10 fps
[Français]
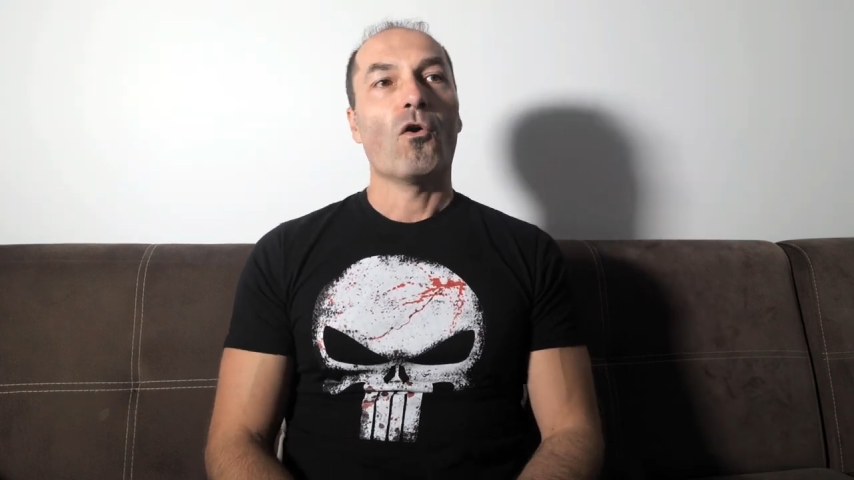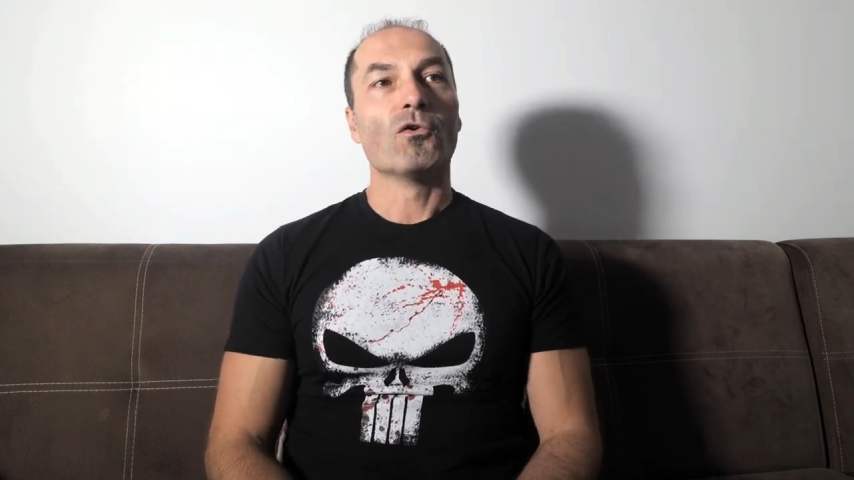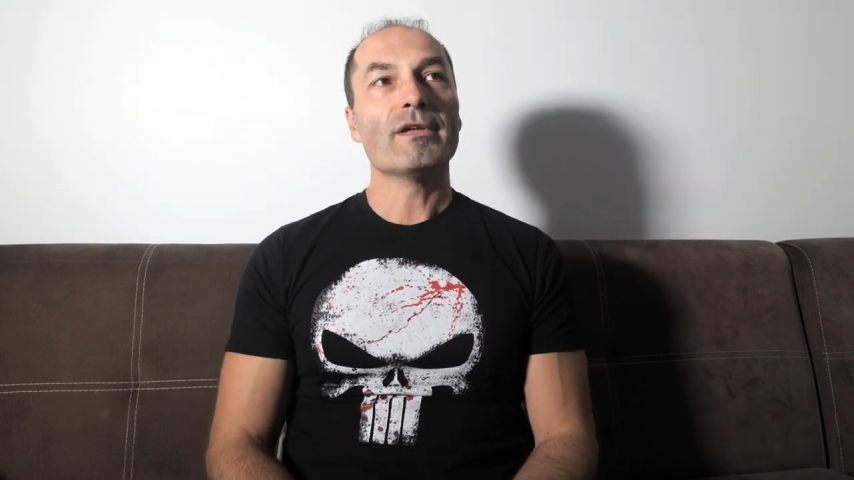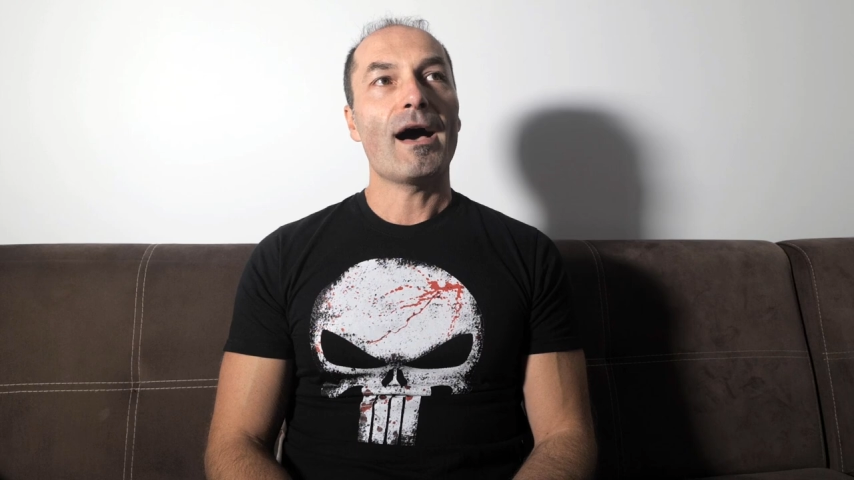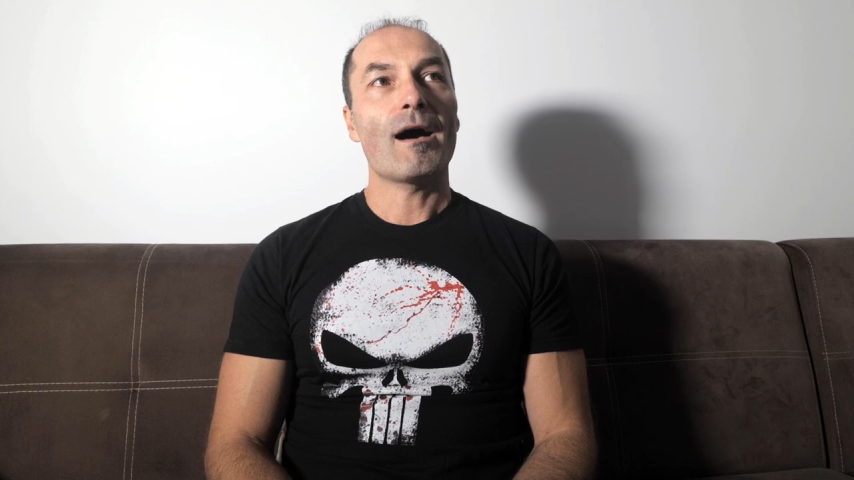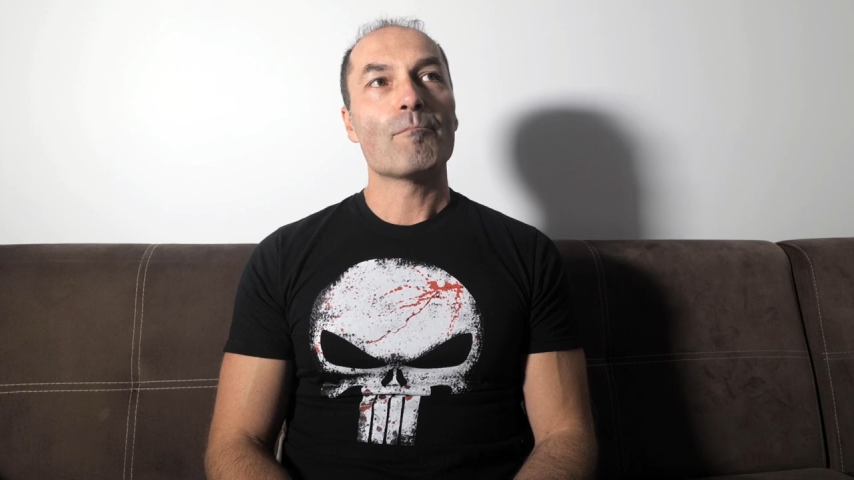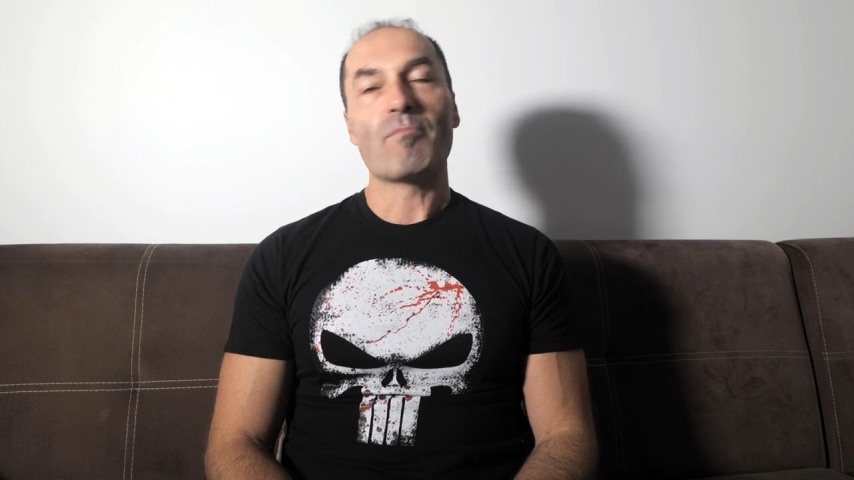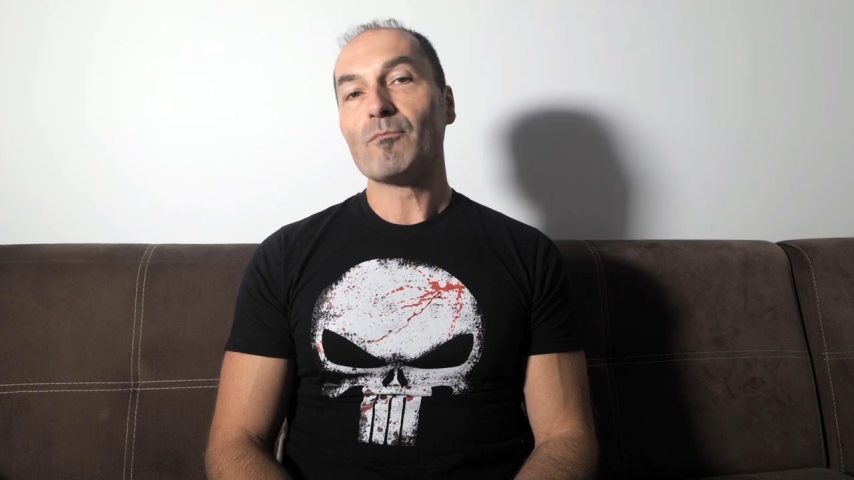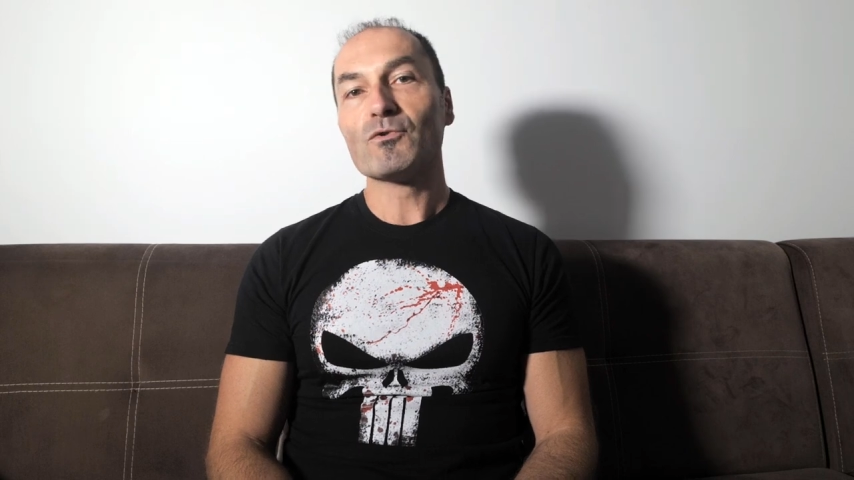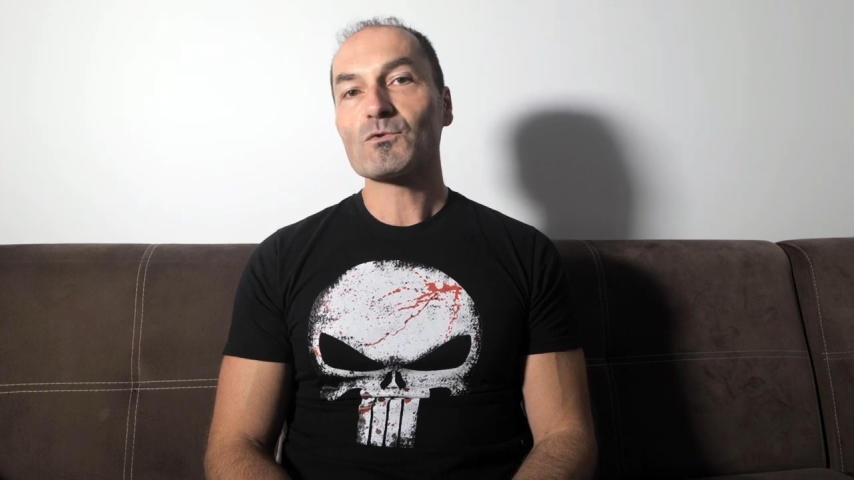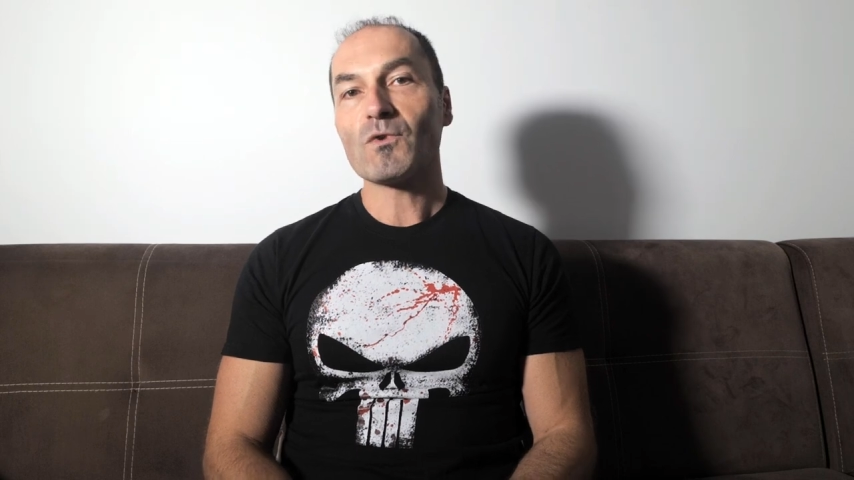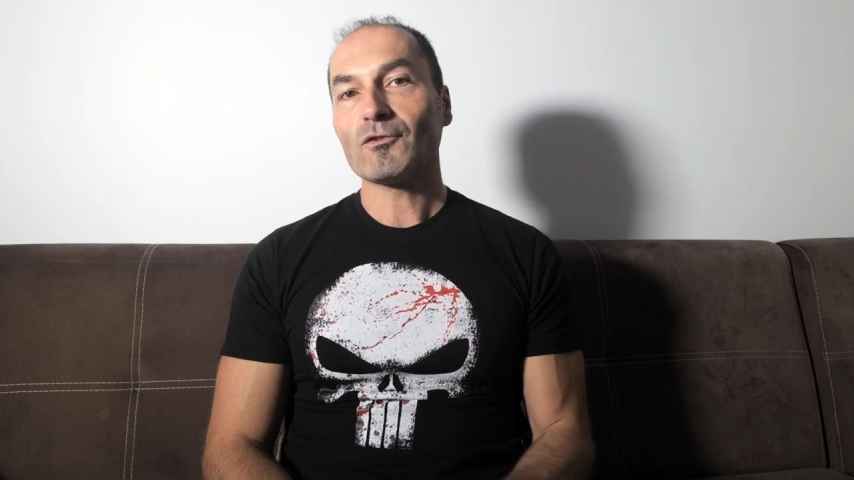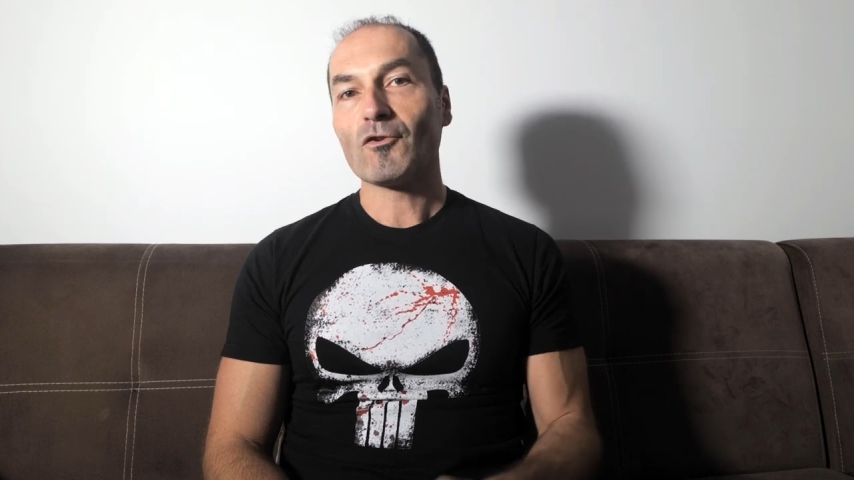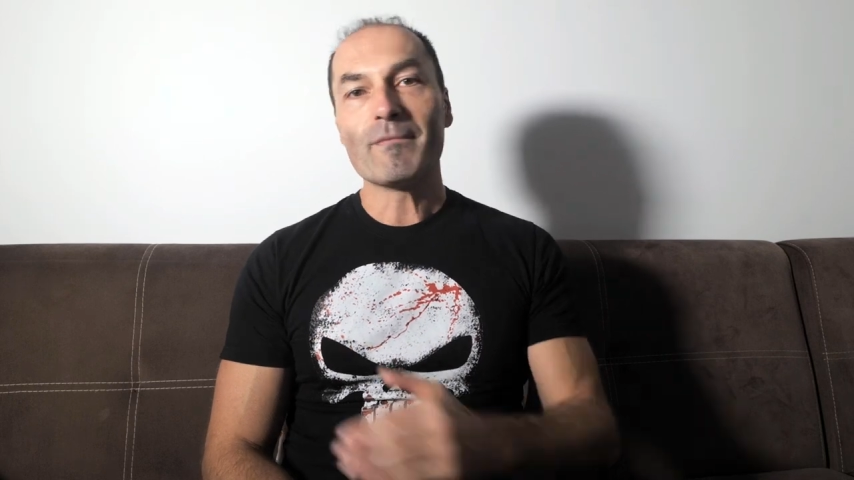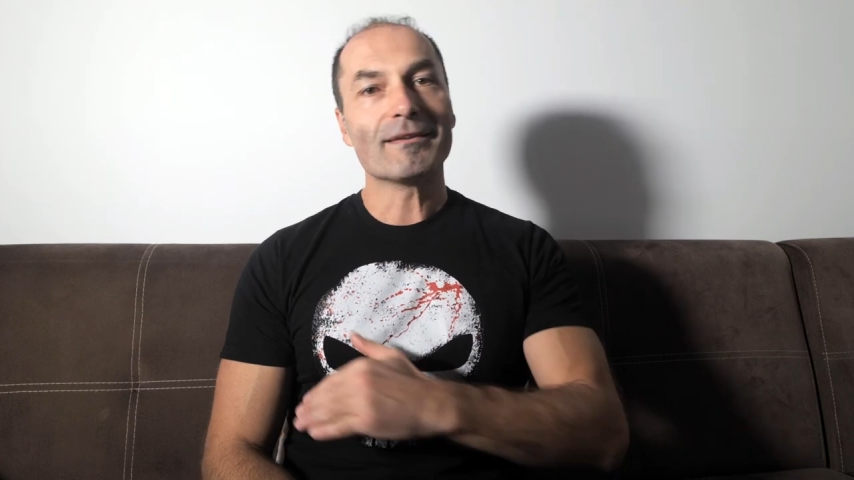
On n'a pas besoin d'un